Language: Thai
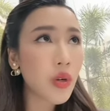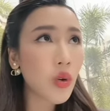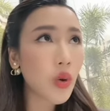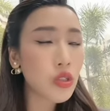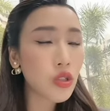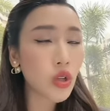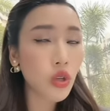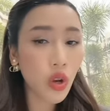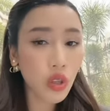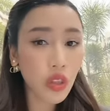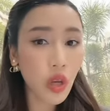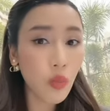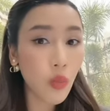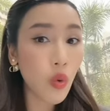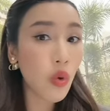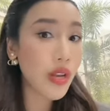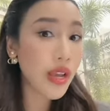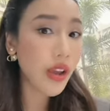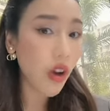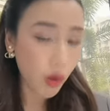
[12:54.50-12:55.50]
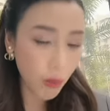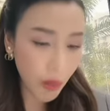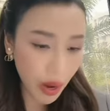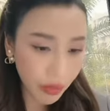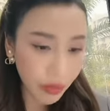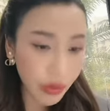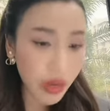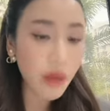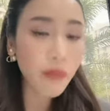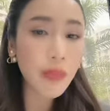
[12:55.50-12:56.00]
ตำรวจสอนอเตาปูนได้ออกห
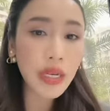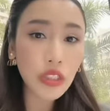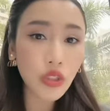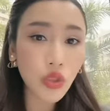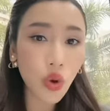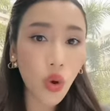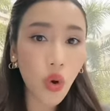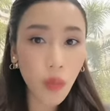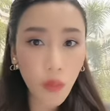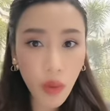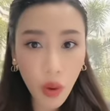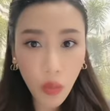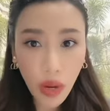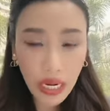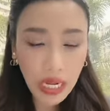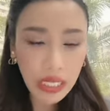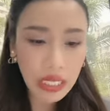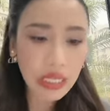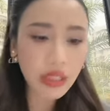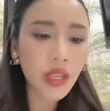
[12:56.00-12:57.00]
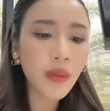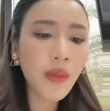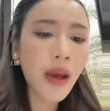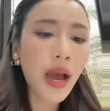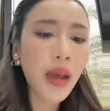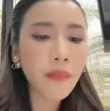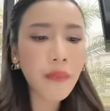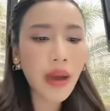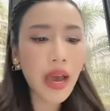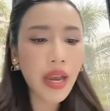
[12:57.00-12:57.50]
มายเรียกบิ๊กโจ๊กเมื่อวันอาทิตย์ที่
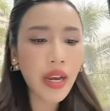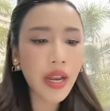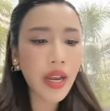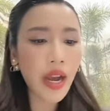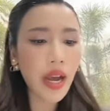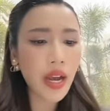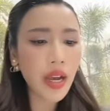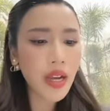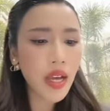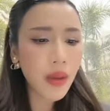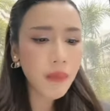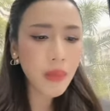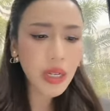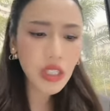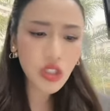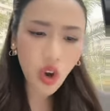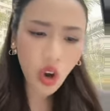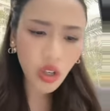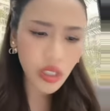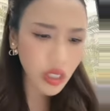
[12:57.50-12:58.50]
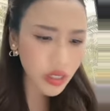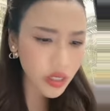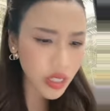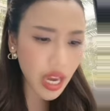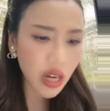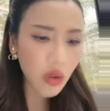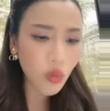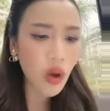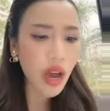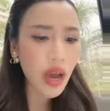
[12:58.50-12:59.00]
ผ่านมานะคะบิ๊กโจ๊กยืน
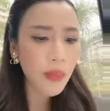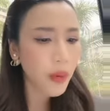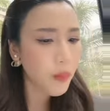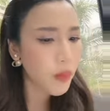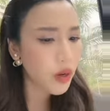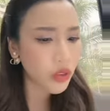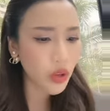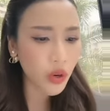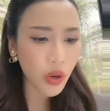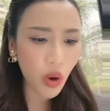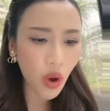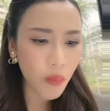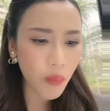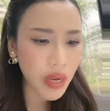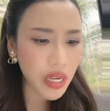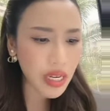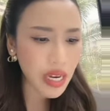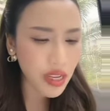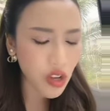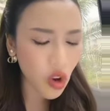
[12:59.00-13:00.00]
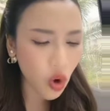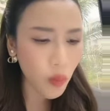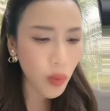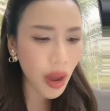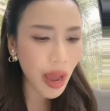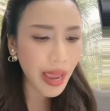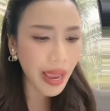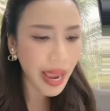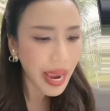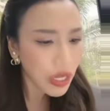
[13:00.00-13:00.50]
ยันว่าพบตรมีนโย
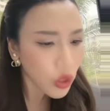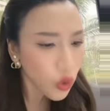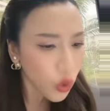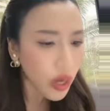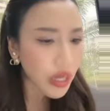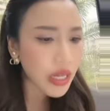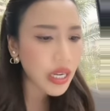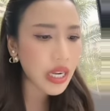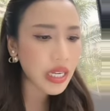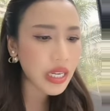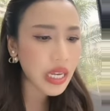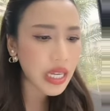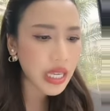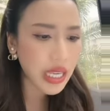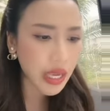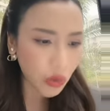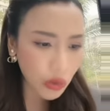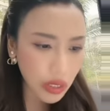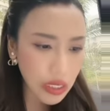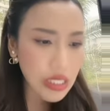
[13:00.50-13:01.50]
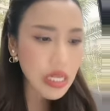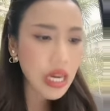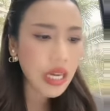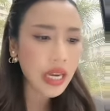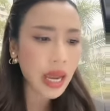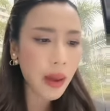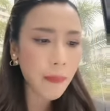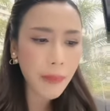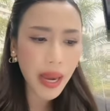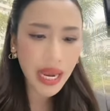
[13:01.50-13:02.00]
บายให้ทุกคดีที่เกี่ยวเนื่อ
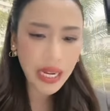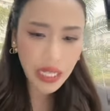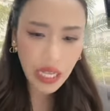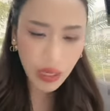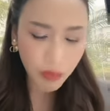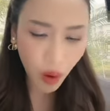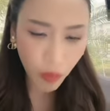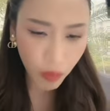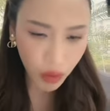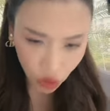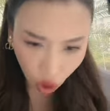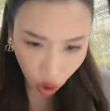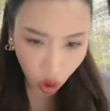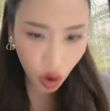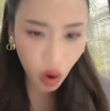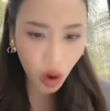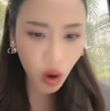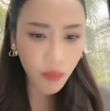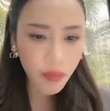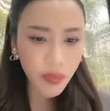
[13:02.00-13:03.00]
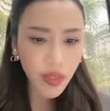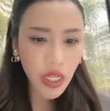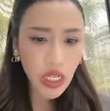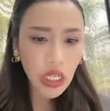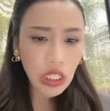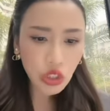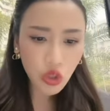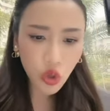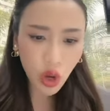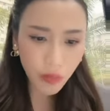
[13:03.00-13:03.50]
งเนี่ยไปที่ปปช
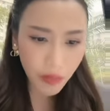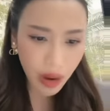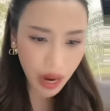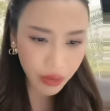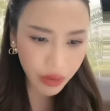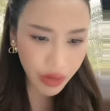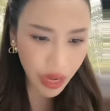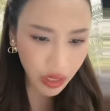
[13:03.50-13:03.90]
ส่วนห